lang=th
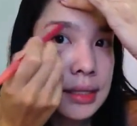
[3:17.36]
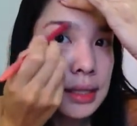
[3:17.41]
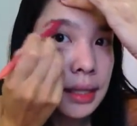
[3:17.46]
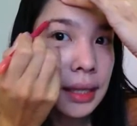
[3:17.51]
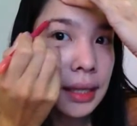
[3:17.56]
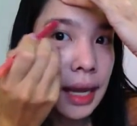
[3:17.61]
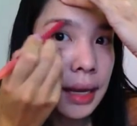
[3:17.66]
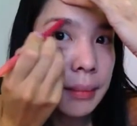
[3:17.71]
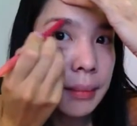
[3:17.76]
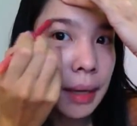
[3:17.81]
จะ
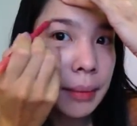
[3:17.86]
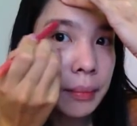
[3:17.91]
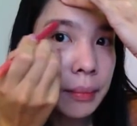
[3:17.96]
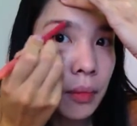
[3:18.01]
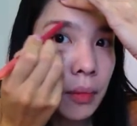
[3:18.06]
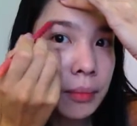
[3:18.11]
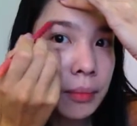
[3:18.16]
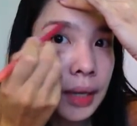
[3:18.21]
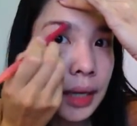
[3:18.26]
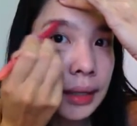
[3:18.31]
ได้มัด
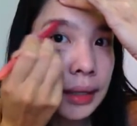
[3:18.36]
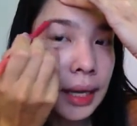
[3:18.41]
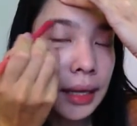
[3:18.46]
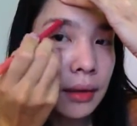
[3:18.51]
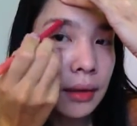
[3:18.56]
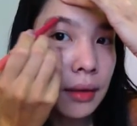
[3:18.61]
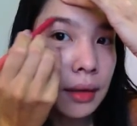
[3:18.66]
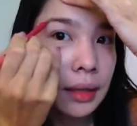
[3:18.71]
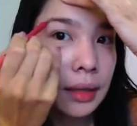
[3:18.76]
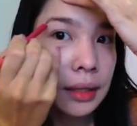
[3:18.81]
ผมอย่างแน่
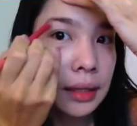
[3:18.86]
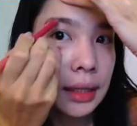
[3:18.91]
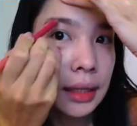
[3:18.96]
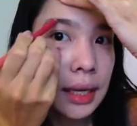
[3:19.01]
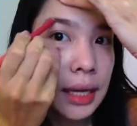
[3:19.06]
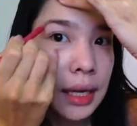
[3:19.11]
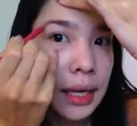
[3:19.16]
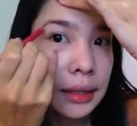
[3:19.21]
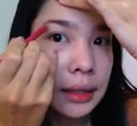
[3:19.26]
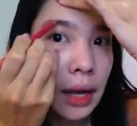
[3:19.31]
นอนเลย
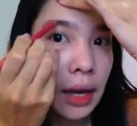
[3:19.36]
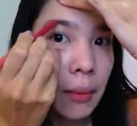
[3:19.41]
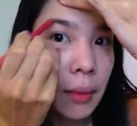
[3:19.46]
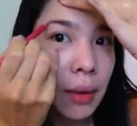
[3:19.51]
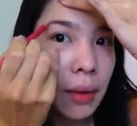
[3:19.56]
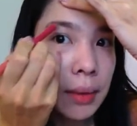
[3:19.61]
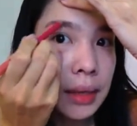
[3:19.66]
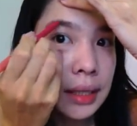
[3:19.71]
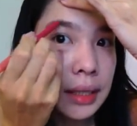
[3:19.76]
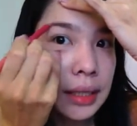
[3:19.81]
แต่
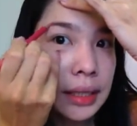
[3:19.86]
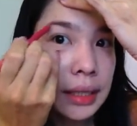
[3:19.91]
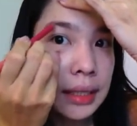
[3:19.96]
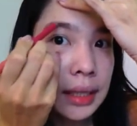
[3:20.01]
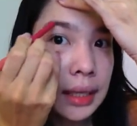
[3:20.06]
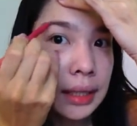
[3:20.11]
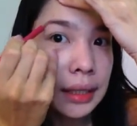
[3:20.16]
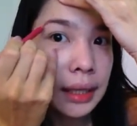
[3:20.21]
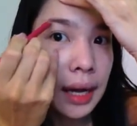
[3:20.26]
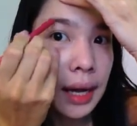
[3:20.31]
ว่าวันนี้
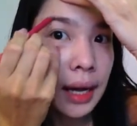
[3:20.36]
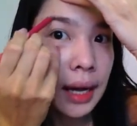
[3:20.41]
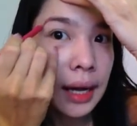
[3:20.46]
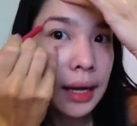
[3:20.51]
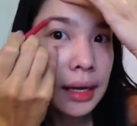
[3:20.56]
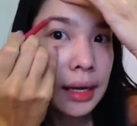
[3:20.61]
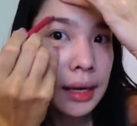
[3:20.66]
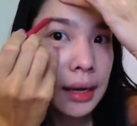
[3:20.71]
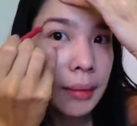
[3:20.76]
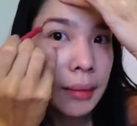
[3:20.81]
นะคะ
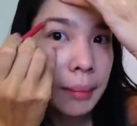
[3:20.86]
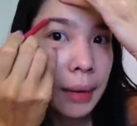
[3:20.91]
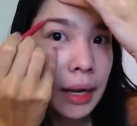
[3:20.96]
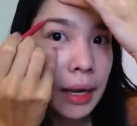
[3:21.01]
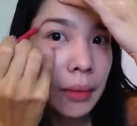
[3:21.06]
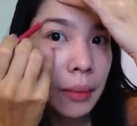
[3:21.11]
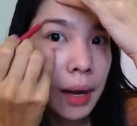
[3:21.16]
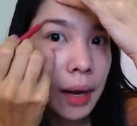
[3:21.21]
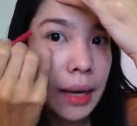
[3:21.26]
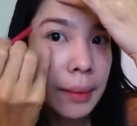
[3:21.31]
ไป
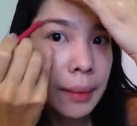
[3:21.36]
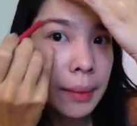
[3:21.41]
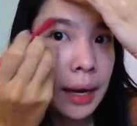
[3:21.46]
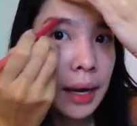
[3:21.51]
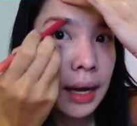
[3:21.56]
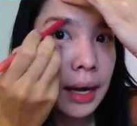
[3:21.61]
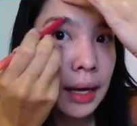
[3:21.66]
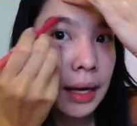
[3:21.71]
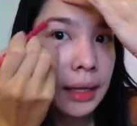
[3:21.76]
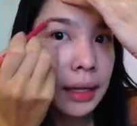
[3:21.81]
ไหว้พ
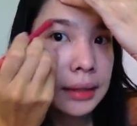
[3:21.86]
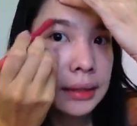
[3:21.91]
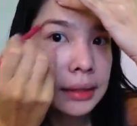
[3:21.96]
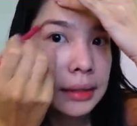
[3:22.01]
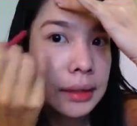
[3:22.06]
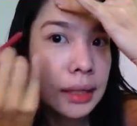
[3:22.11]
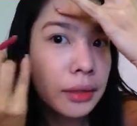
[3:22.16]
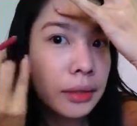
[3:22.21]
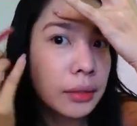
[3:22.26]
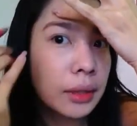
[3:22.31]
ระกัน
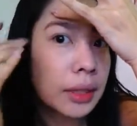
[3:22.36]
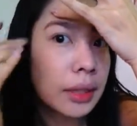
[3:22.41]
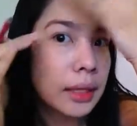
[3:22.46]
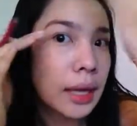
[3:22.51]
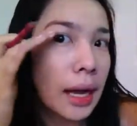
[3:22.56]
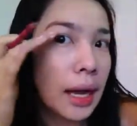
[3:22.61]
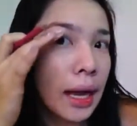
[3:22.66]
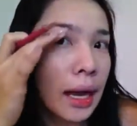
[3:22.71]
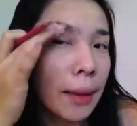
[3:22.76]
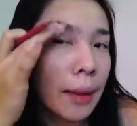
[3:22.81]
ที่อยุธ
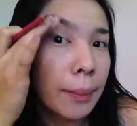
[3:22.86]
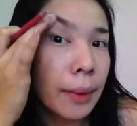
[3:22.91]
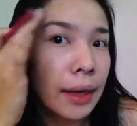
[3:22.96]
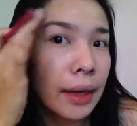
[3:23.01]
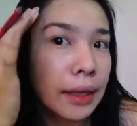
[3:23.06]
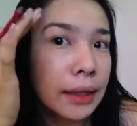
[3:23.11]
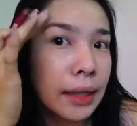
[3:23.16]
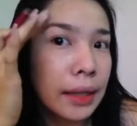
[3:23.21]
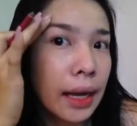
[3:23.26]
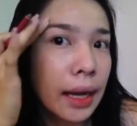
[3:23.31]
ยาไป
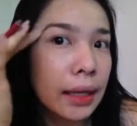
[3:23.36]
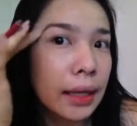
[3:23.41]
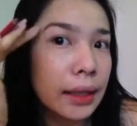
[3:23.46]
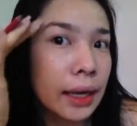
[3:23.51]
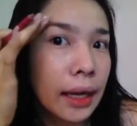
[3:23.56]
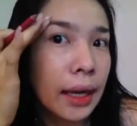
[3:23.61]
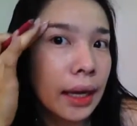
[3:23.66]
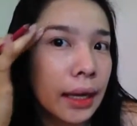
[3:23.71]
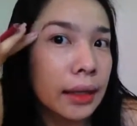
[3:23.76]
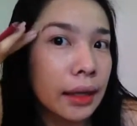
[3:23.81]
ทาน
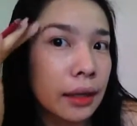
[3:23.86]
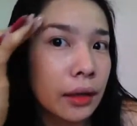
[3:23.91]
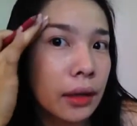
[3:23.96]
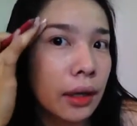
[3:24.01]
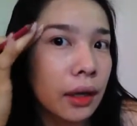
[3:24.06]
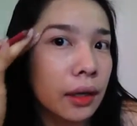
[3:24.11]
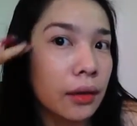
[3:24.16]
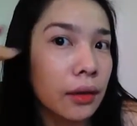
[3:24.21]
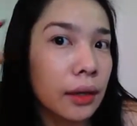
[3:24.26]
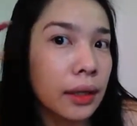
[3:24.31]
อาหารอ
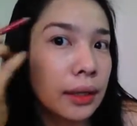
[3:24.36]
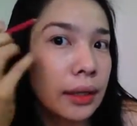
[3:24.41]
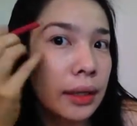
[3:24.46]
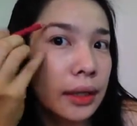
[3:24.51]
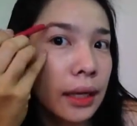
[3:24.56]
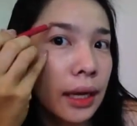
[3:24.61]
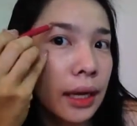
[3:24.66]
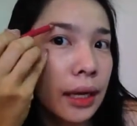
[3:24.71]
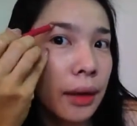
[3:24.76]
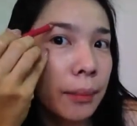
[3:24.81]
ร่อยๆ
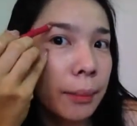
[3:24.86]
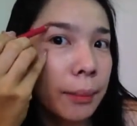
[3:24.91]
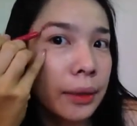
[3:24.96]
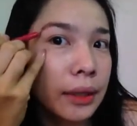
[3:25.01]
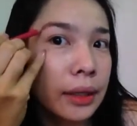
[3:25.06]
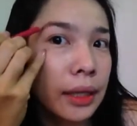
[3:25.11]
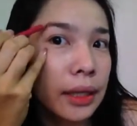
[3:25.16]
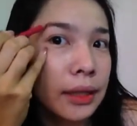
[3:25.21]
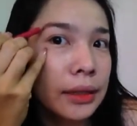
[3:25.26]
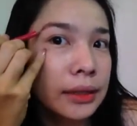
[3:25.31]
นะคะ กับ
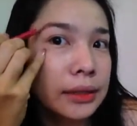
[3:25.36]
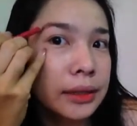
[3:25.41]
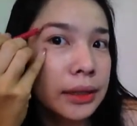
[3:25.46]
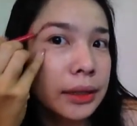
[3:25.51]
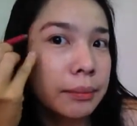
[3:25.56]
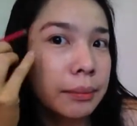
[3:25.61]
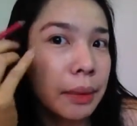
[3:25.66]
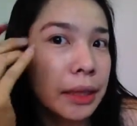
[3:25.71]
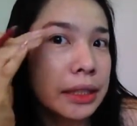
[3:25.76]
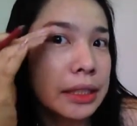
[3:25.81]
เพื่อน
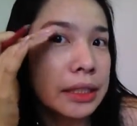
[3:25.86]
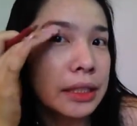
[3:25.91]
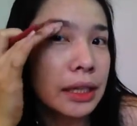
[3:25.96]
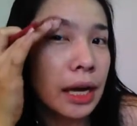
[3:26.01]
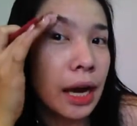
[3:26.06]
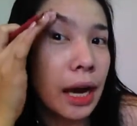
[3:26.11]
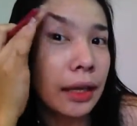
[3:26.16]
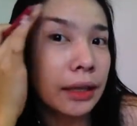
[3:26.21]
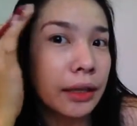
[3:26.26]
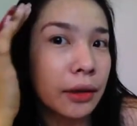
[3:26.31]
ซึ่งเป็นเห
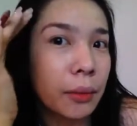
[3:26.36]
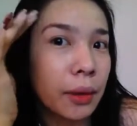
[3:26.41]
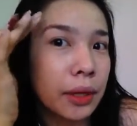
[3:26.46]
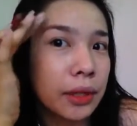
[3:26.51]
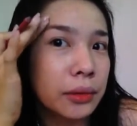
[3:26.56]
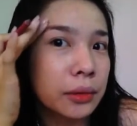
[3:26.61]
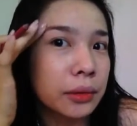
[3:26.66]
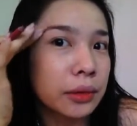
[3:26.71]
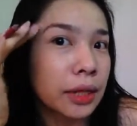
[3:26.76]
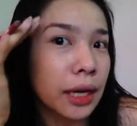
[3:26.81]
ยื่อในวั
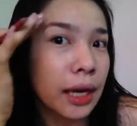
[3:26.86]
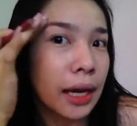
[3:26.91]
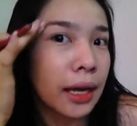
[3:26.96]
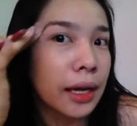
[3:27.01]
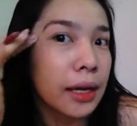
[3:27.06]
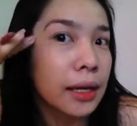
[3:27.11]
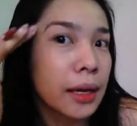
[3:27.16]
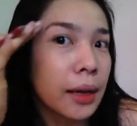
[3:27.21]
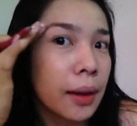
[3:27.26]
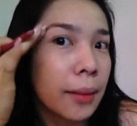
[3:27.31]
นหยุดค่ะ
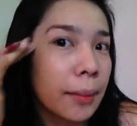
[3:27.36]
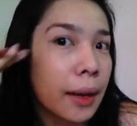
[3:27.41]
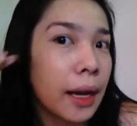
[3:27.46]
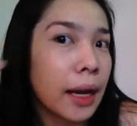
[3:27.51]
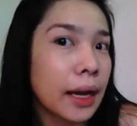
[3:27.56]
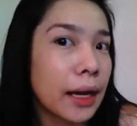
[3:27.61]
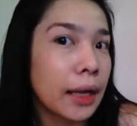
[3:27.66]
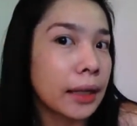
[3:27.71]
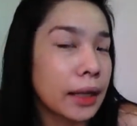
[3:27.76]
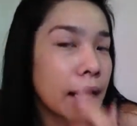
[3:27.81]

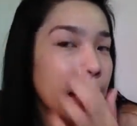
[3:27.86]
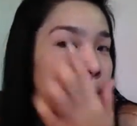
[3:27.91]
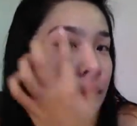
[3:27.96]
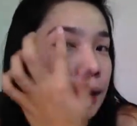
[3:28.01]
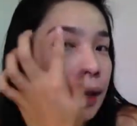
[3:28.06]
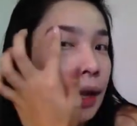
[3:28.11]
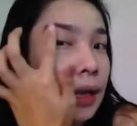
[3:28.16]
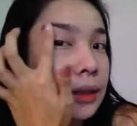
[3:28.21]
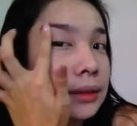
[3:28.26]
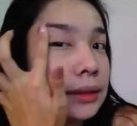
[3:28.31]
พาแนน
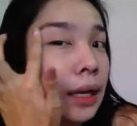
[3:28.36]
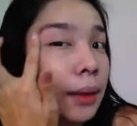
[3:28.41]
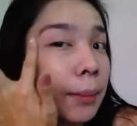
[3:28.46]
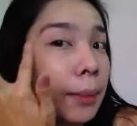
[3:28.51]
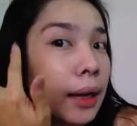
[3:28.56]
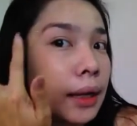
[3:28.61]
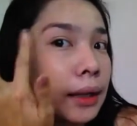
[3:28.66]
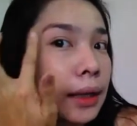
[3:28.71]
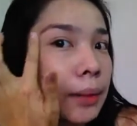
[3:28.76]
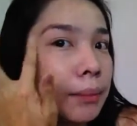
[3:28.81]
อาสา
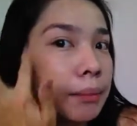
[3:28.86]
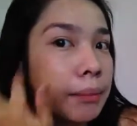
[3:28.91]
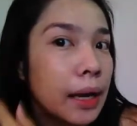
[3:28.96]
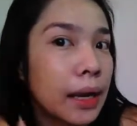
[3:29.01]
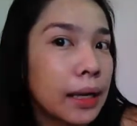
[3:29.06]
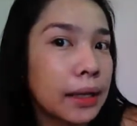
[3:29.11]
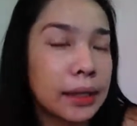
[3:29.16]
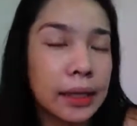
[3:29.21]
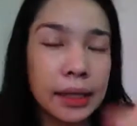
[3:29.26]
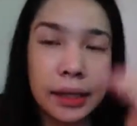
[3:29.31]
พาแนนไป
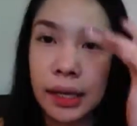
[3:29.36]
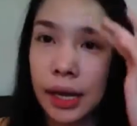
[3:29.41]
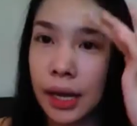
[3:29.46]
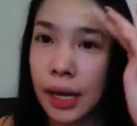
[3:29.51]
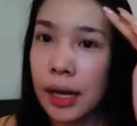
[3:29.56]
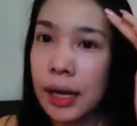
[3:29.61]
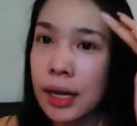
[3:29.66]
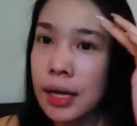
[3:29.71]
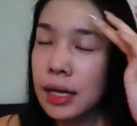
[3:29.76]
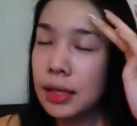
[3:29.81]
นะ
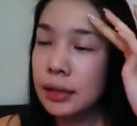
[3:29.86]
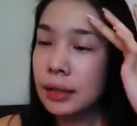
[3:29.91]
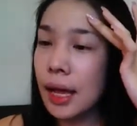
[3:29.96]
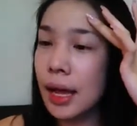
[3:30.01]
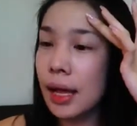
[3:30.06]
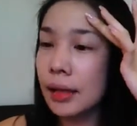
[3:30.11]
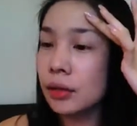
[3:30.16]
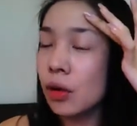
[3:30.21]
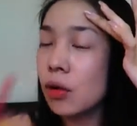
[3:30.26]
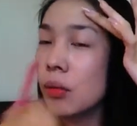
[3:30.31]
คะ
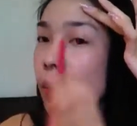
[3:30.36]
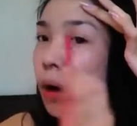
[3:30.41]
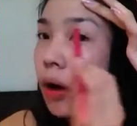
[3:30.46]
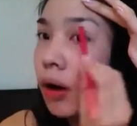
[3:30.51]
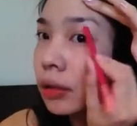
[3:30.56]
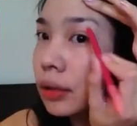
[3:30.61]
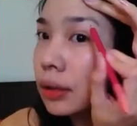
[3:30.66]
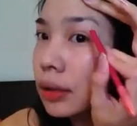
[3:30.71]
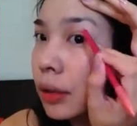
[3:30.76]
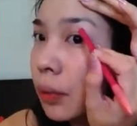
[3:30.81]
แต่ต้องบ
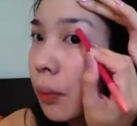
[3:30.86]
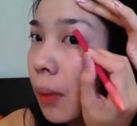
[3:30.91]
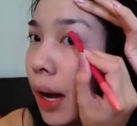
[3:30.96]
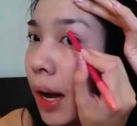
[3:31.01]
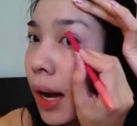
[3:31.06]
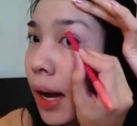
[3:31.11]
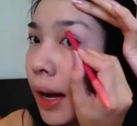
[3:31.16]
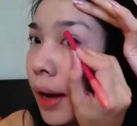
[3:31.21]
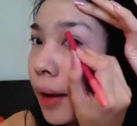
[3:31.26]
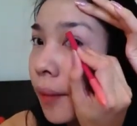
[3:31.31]
อกเลย
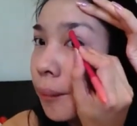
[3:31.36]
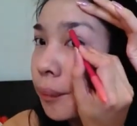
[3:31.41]
ว่า